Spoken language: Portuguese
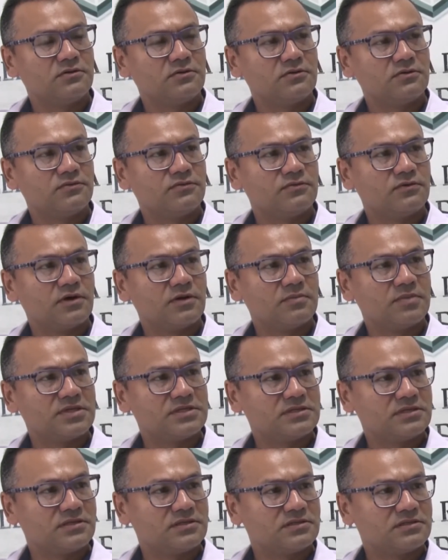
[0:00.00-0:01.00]
houve uma
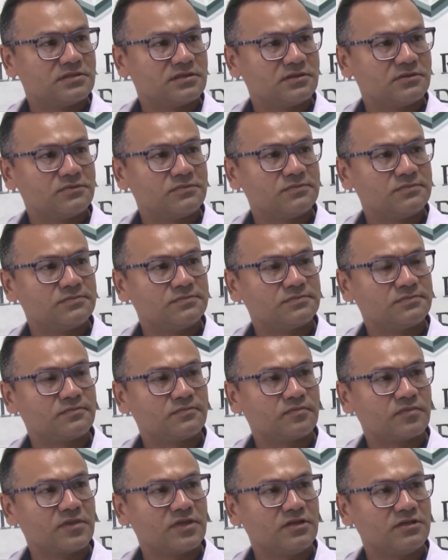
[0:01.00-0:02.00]
perseguição,
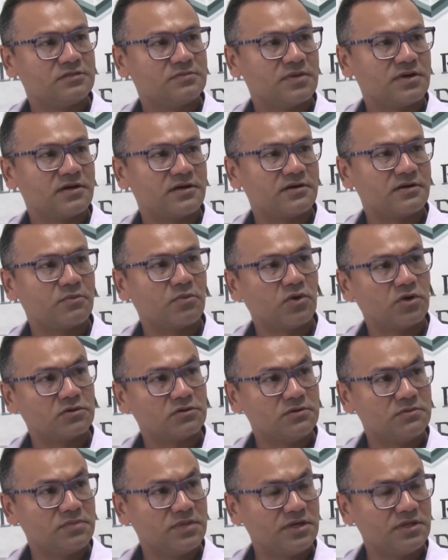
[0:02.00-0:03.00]
eles pararam a
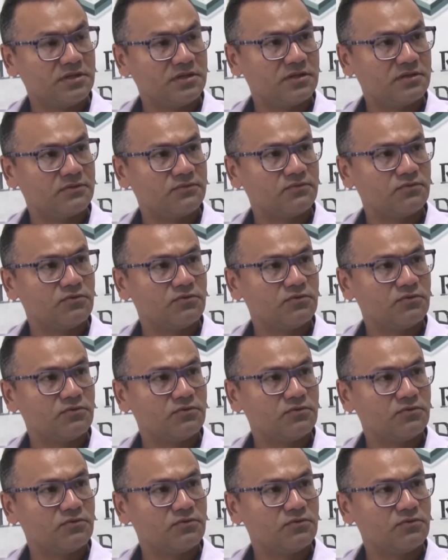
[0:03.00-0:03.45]
moto e prenderam